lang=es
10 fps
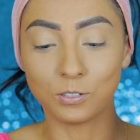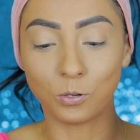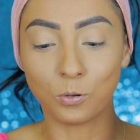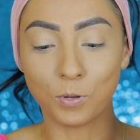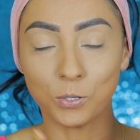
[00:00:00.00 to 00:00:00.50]

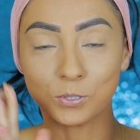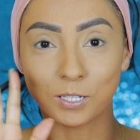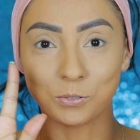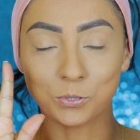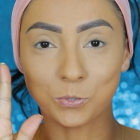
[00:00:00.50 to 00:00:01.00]
no lo veo
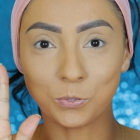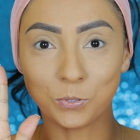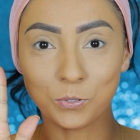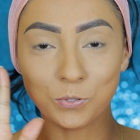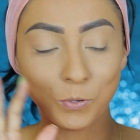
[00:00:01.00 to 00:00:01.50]
tan
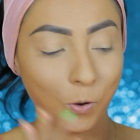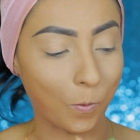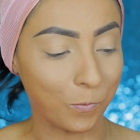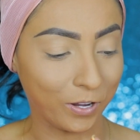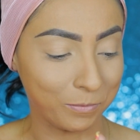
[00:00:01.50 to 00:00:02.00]
oscuro,
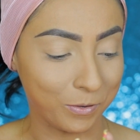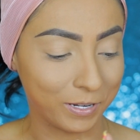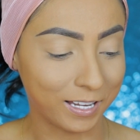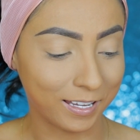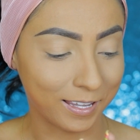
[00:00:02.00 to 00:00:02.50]
como que me
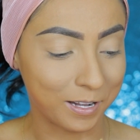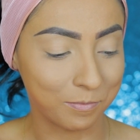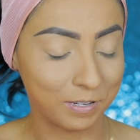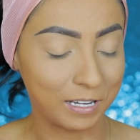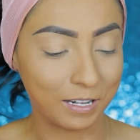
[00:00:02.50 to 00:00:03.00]
vaya a
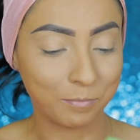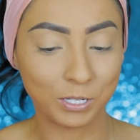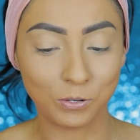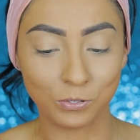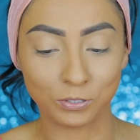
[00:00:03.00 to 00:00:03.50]
quedar bien a
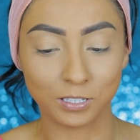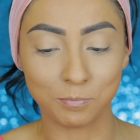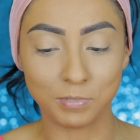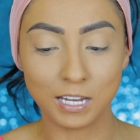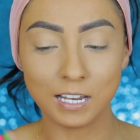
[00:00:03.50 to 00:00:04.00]
mi color
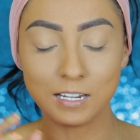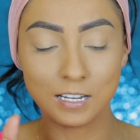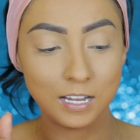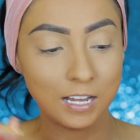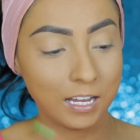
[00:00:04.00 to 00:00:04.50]
de
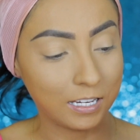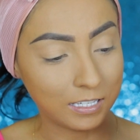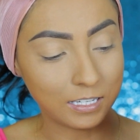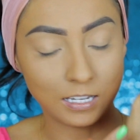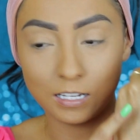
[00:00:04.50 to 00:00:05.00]
piel.
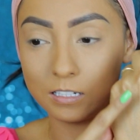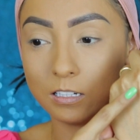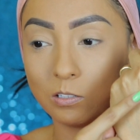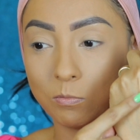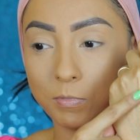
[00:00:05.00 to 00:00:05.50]
Y
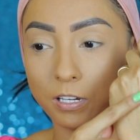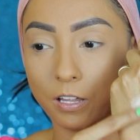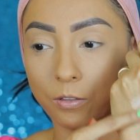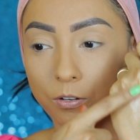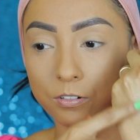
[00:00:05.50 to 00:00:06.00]
el
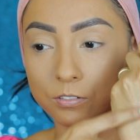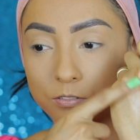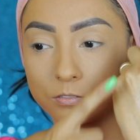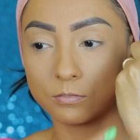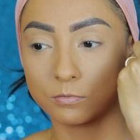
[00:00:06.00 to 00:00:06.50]
iluminador,
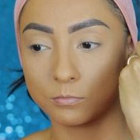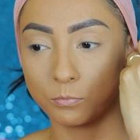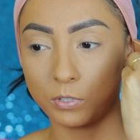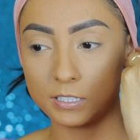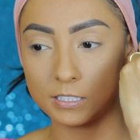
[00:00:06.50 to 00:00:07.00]

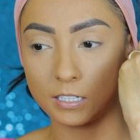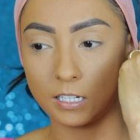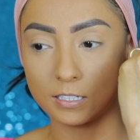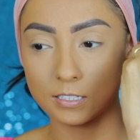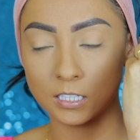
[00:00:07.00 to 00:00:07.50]
pues
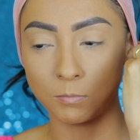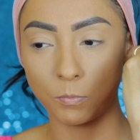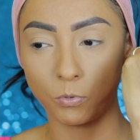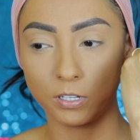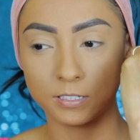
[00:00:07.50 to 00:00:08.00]
sí, sí
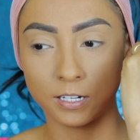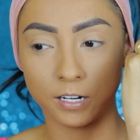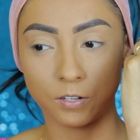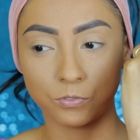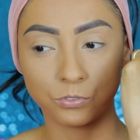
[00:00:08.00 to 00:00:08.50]
me puede
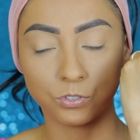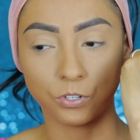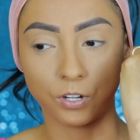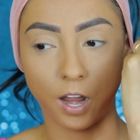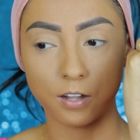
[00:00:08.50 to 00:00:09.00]
llegar a
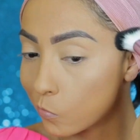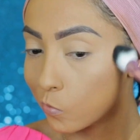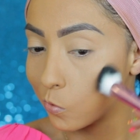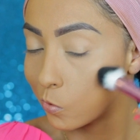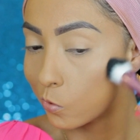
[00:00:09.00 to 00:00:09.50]
funcionar
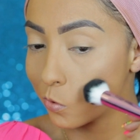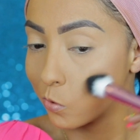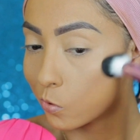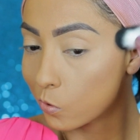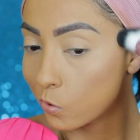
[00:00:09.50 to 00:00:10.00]
pero el
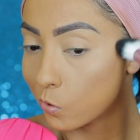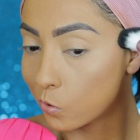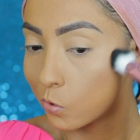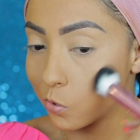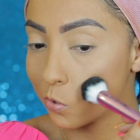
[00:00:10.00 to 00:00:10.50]
bronceador sí
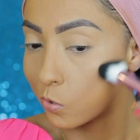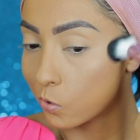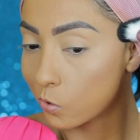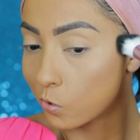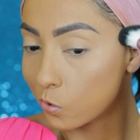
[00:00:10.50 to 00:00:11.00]
lo estoy
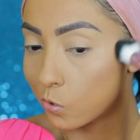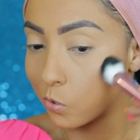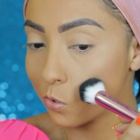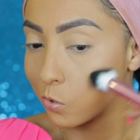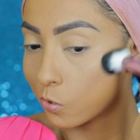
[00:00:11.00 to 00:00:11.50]
viendo
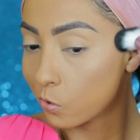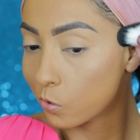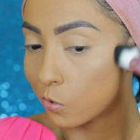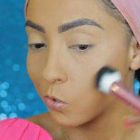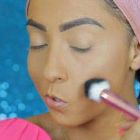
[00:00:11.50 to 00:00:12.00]
muy
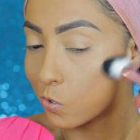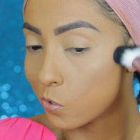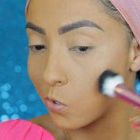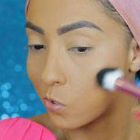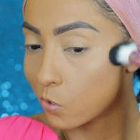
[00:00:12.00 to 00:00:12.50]
clarito. Lo que voy a
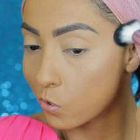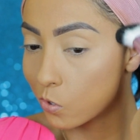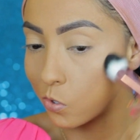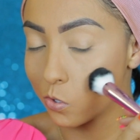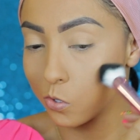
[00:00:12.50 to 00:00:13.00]
hacer es que voy
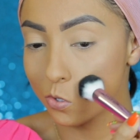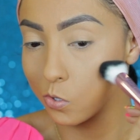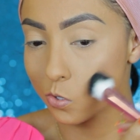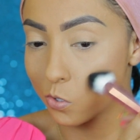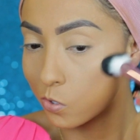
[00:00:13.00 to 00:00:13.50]
a tomar
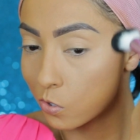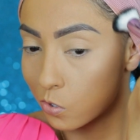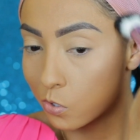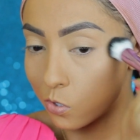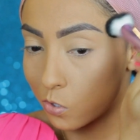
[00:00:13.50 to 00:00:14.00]
esta
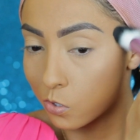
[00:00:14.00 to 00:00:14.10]
brochita